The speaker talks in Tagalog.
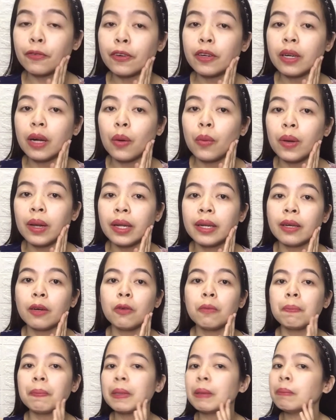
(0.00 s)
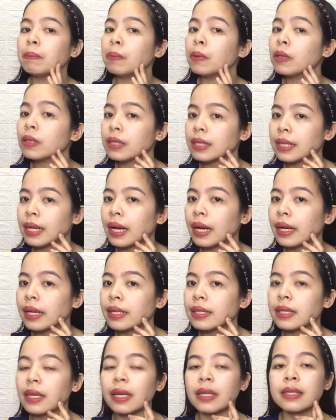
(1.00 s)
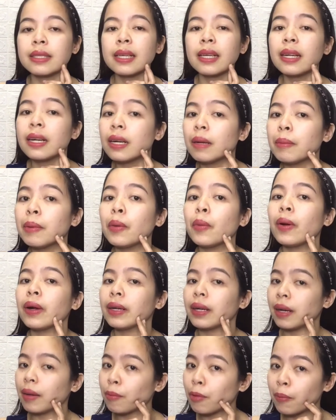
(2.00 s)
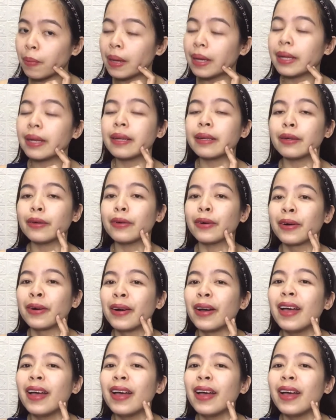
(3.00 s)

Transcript: na, no, wala na akong pimples guys and sana naman wag nang bumalik no